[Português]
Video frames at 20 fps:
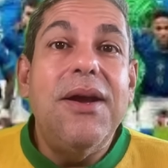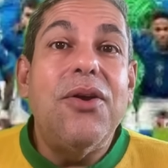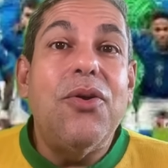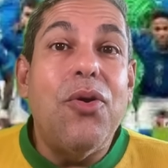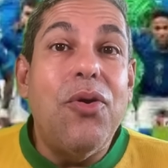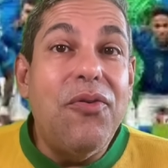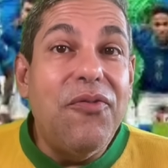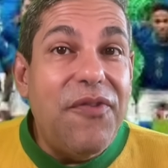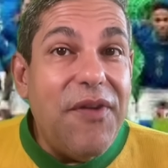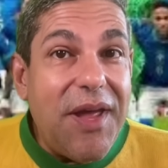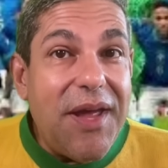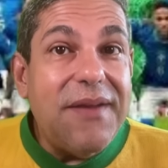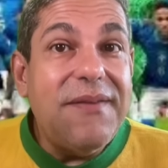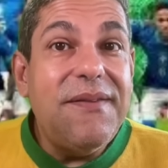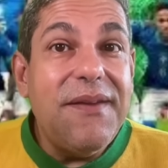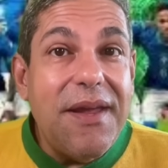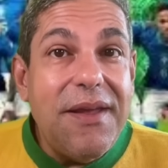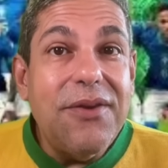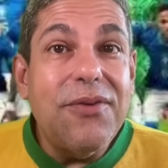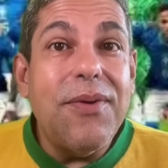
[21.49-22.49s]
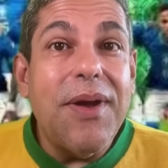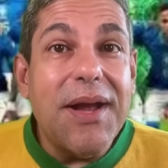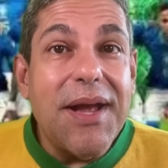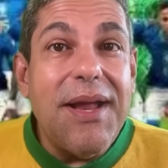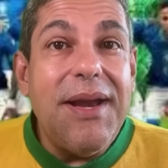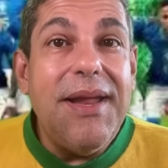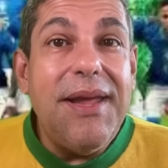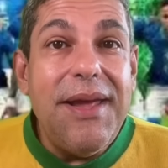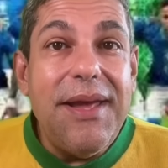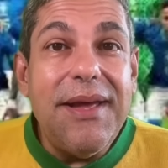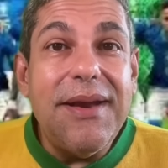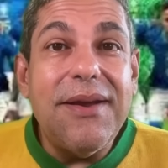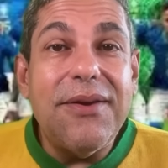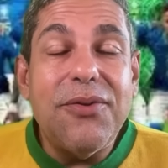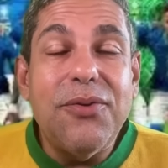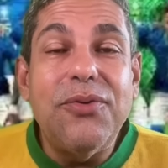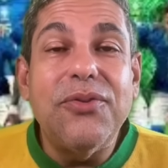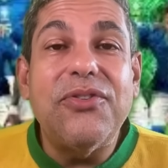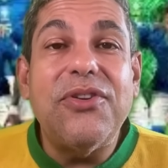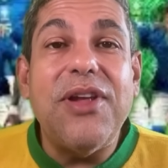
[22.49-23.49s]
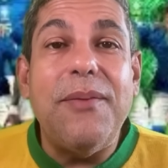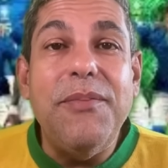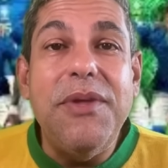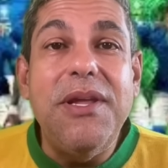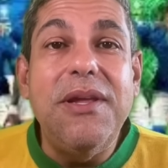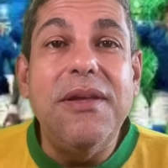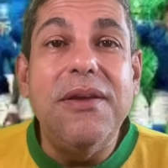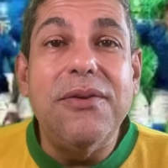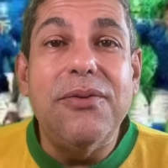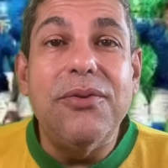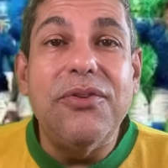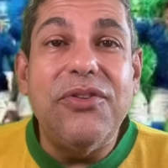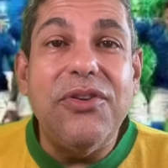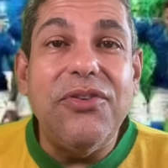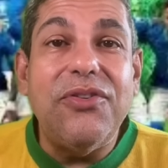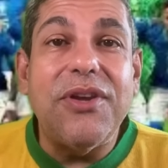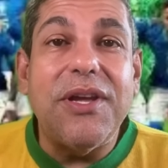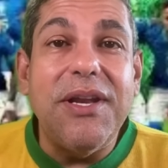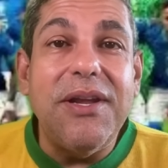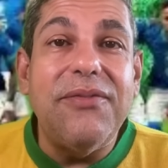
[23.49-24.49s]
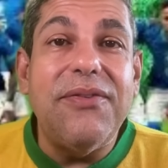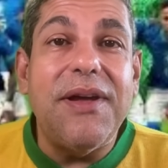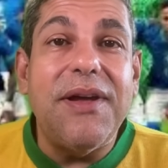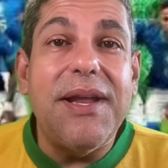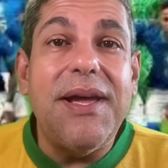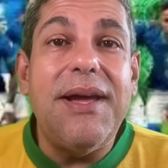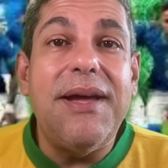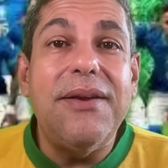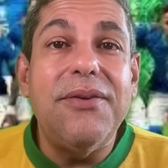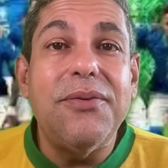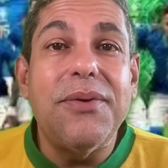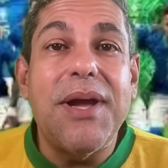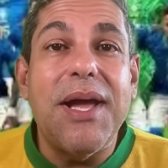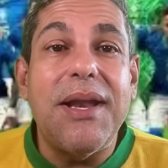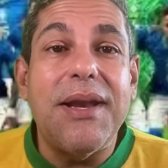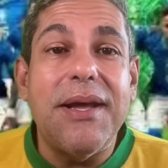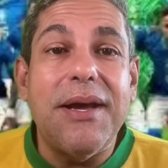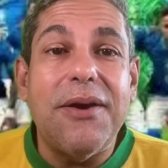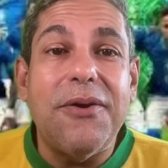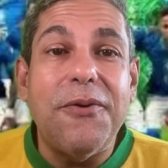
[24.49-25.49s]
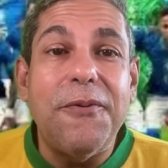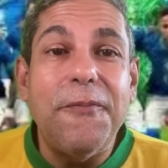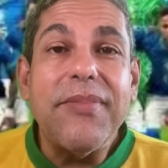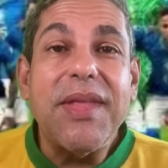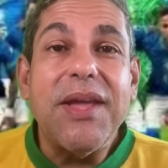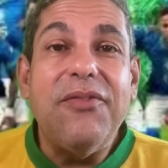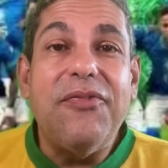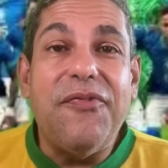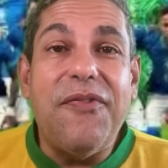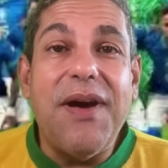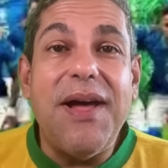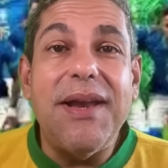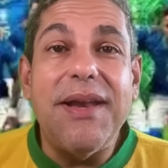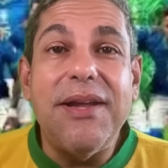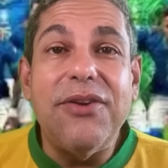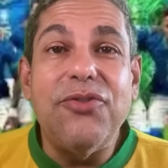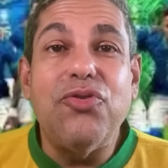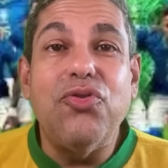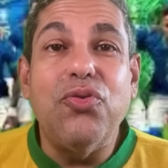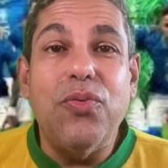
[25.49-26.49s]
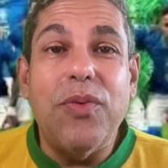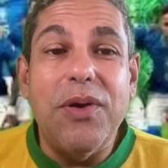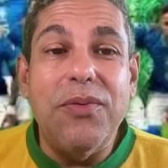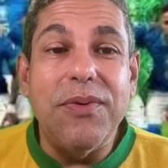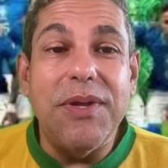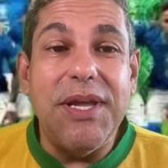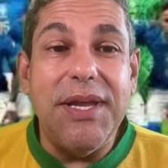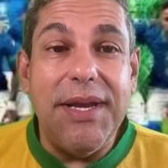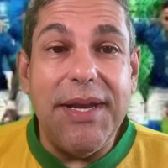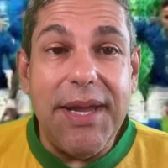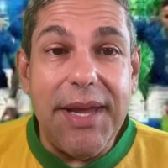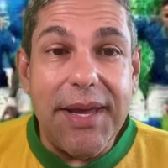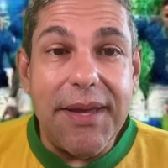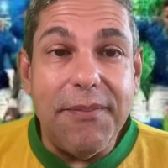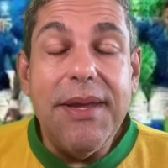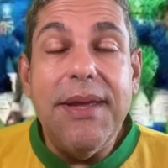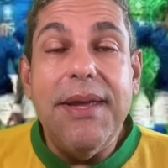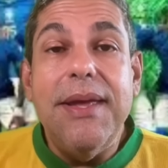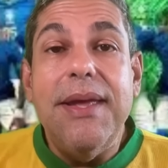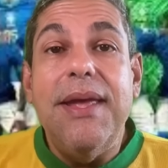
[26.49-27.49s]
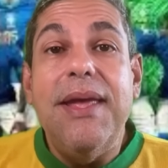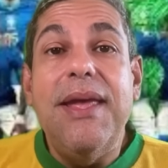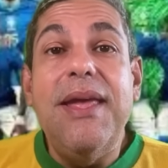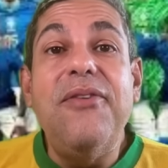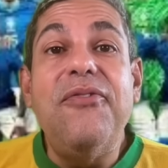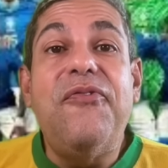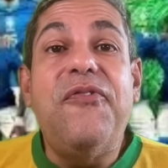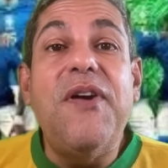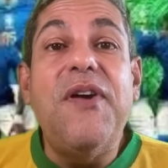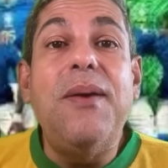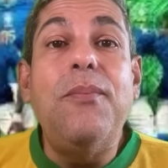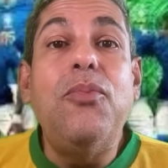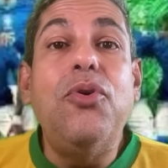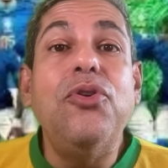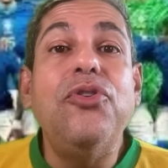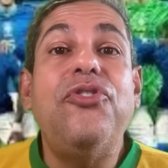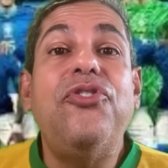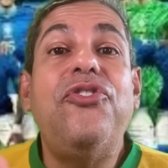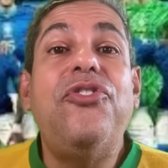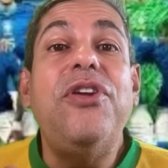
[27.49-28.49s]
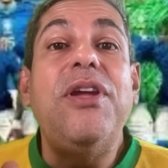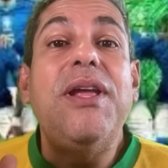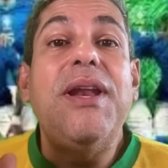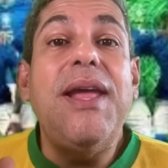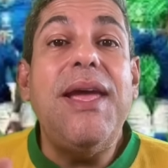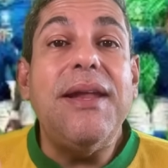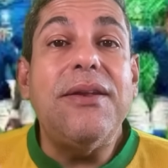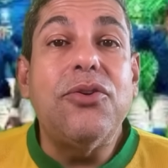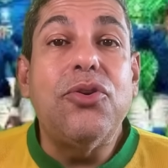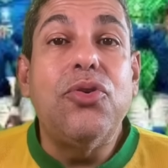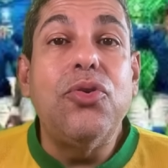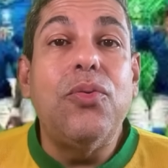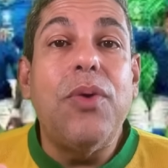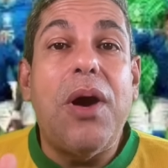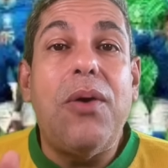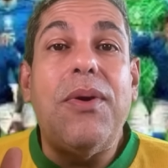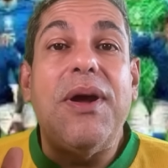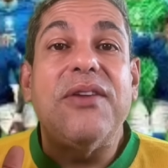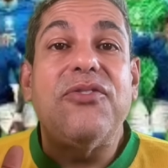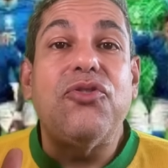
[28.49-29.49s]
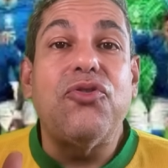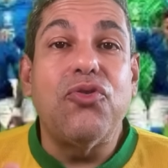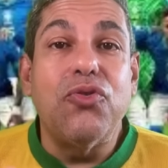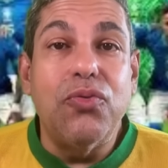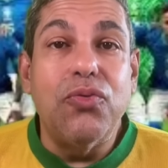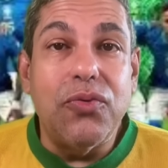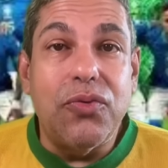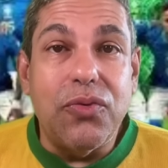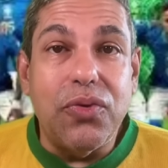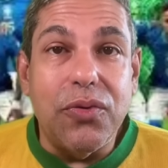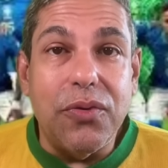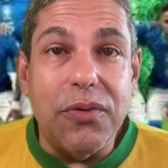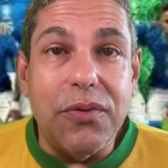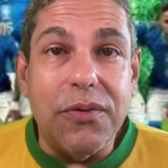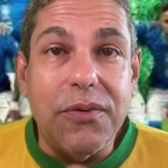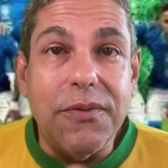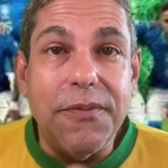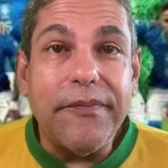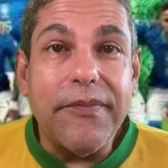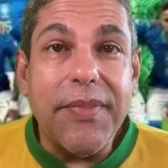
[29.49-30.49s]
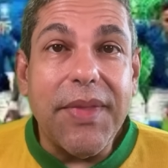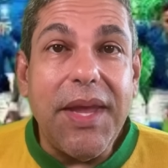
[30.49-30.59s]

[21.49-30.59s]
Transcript: Converse aí com a galera, com os amigos. Se inscreva lá no canal Fala João Guilherme. E vamos direto ao assunto.